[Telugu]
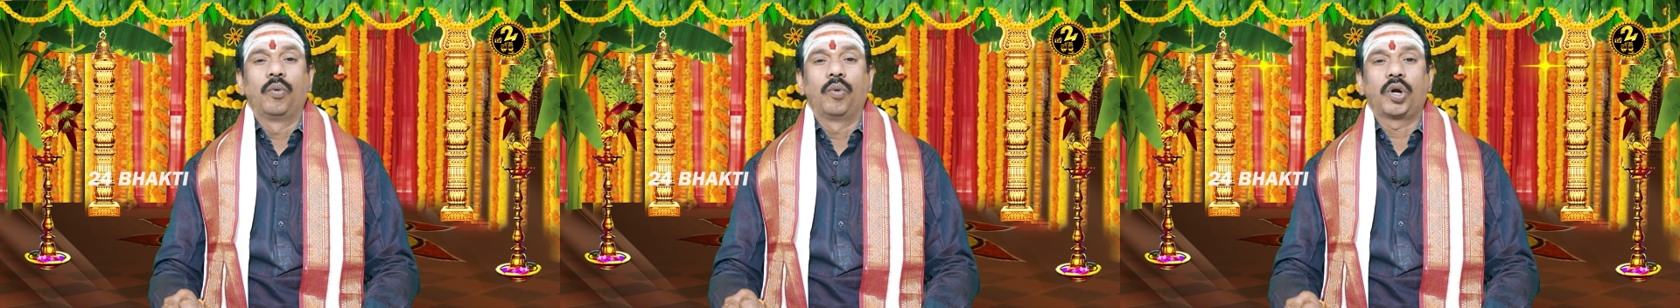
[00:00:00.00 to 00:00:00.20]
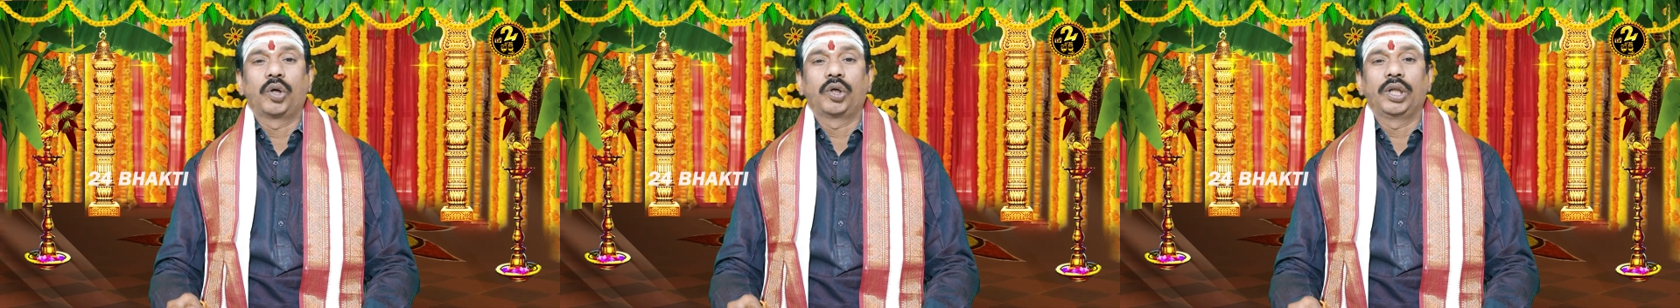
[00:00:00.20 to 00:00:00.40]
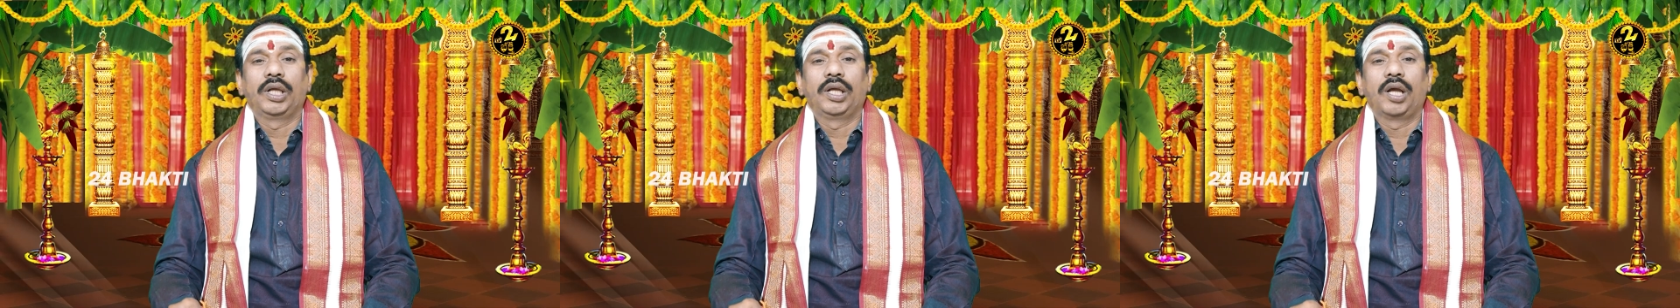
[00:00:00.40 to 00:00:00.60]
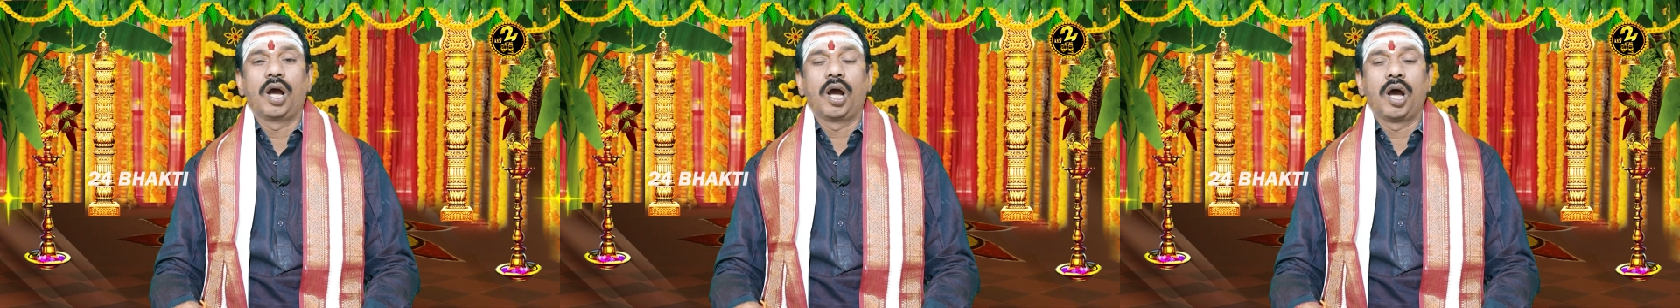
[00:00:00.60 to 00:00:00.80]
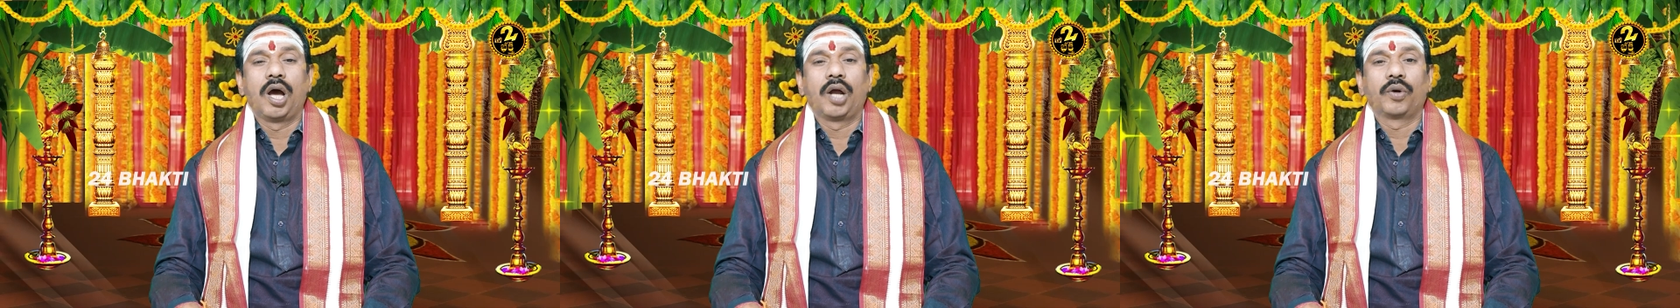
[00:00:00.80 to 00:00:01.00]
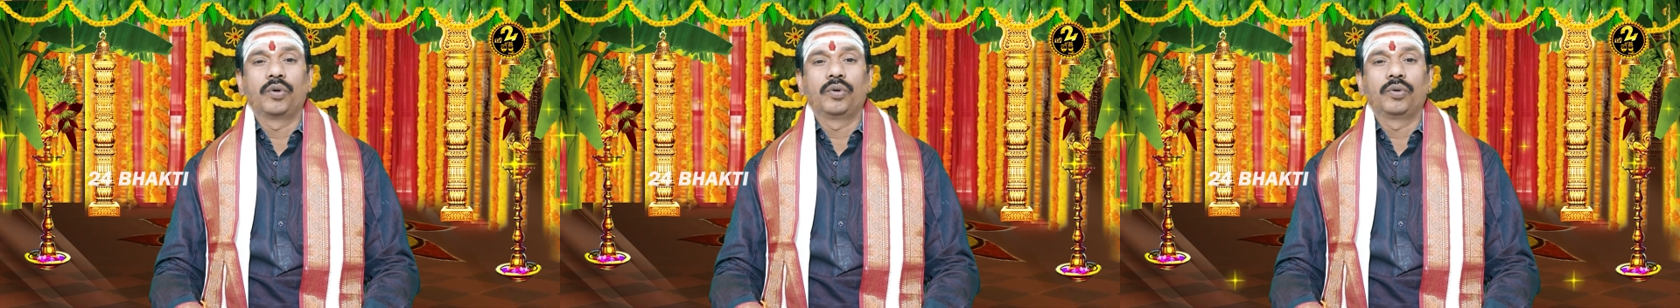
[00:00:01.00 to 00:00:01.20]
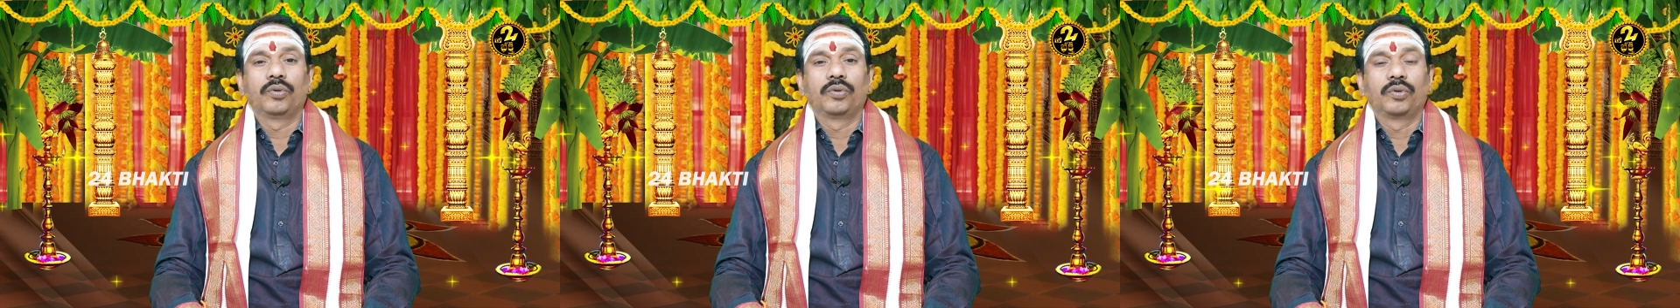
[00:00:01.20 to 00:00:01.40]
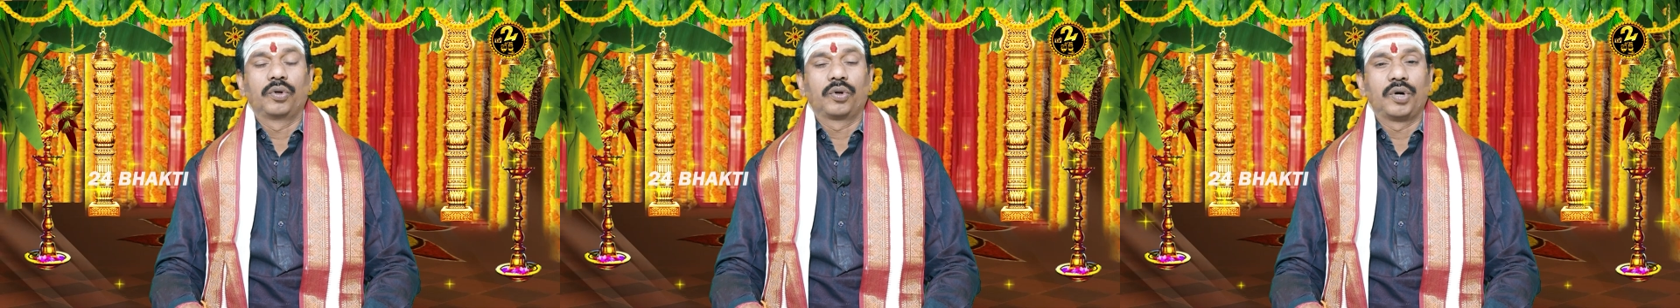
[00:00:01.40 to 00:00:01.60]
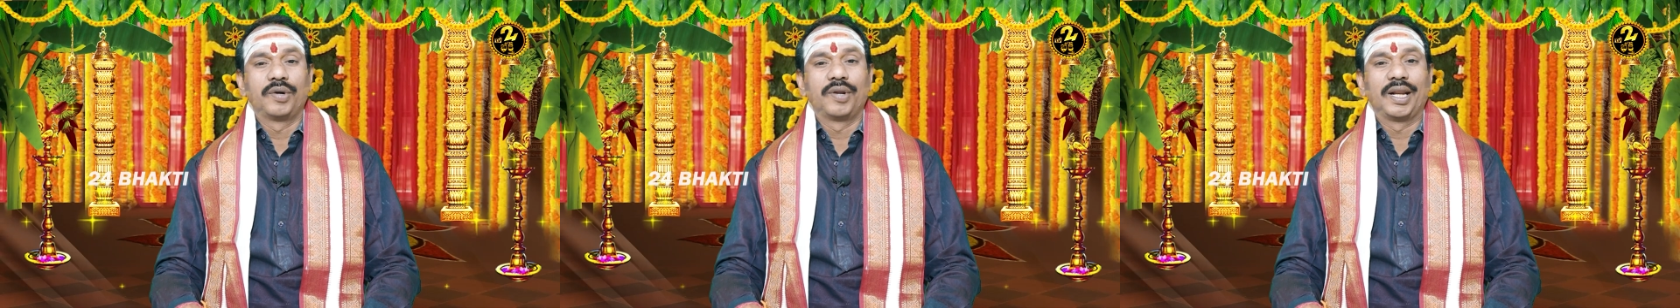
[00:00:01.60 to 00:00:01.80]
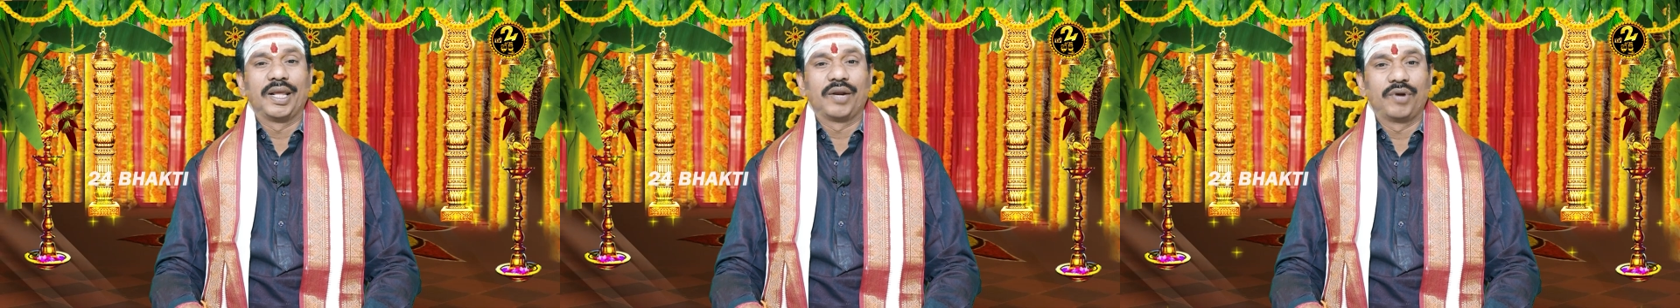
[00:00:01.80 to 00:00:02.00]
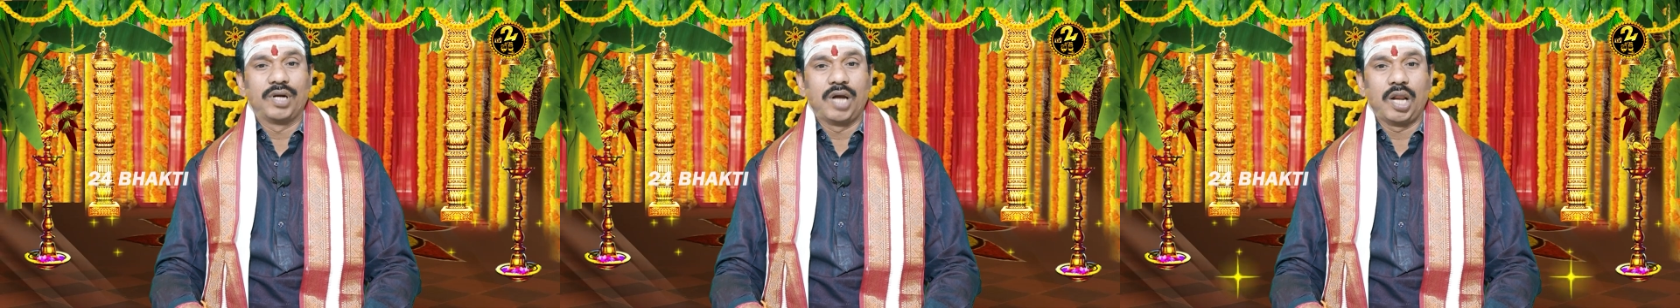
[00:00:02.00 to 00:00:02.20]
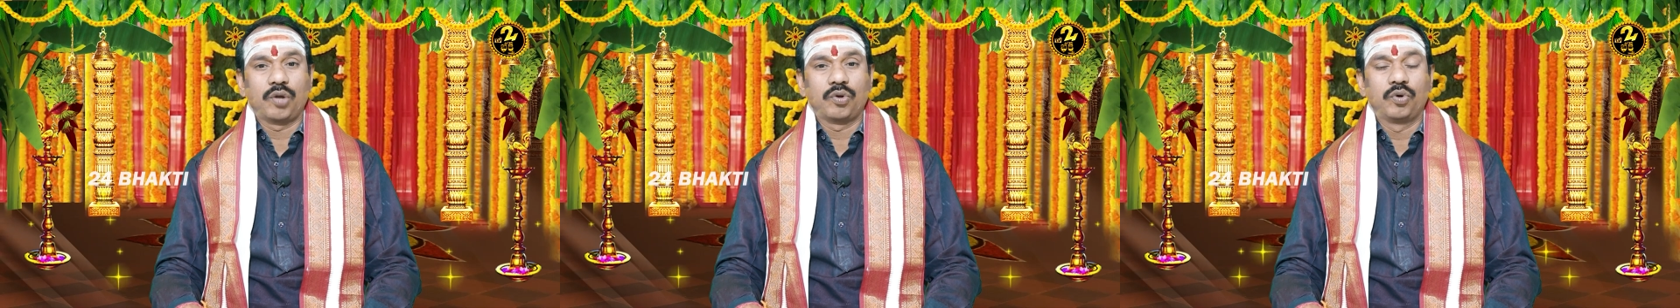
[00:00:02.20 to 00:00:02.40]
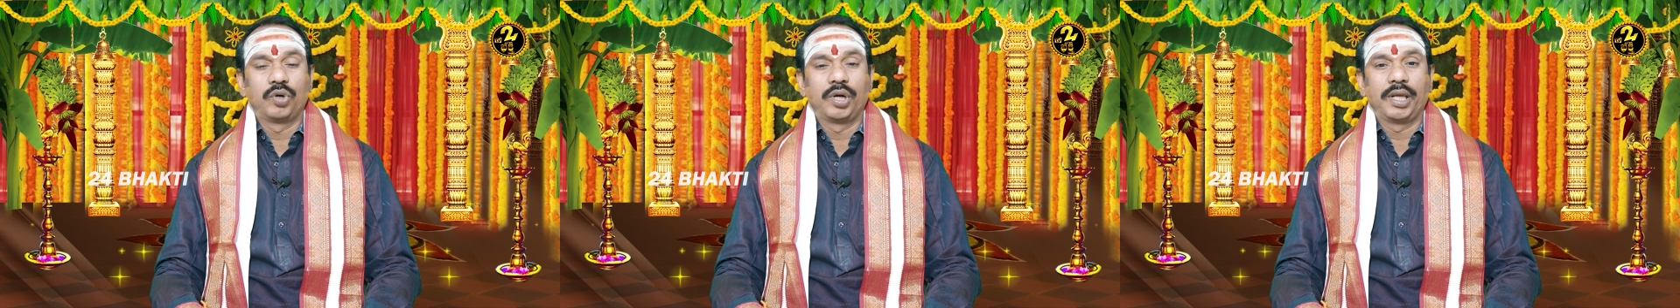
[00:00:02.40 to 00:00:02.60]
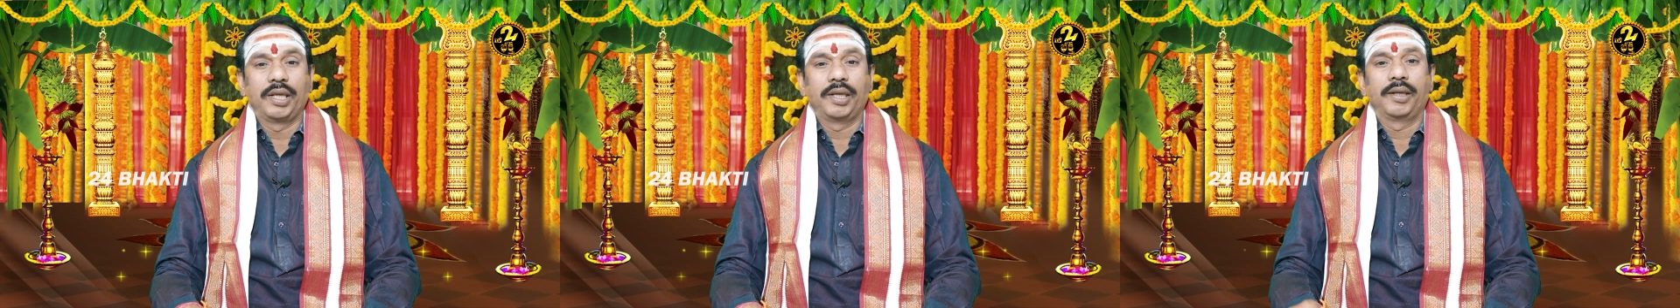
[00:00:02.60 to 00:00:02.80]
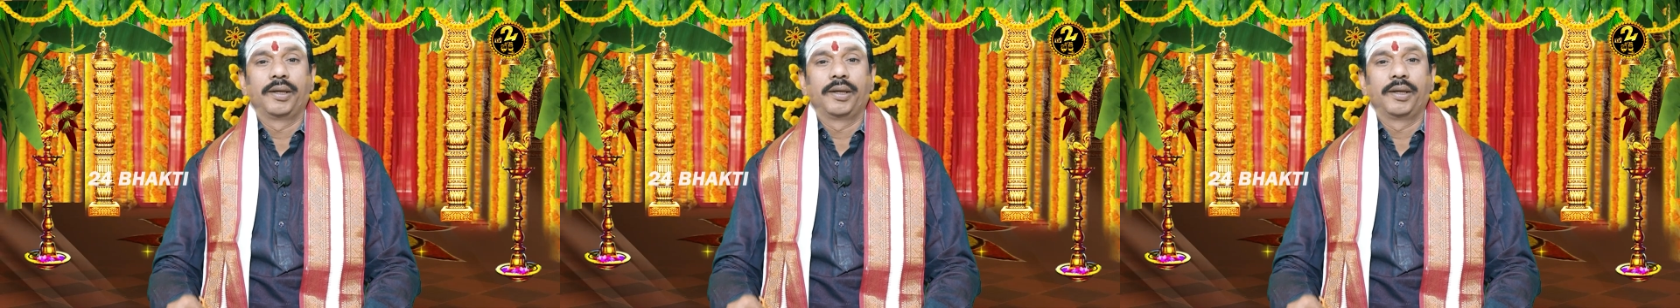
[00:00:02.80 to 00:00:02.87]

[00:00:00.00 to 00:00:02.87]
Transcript: ఒకటి ఆరు రెండు వేల ఇరవై నాలుగు నుండి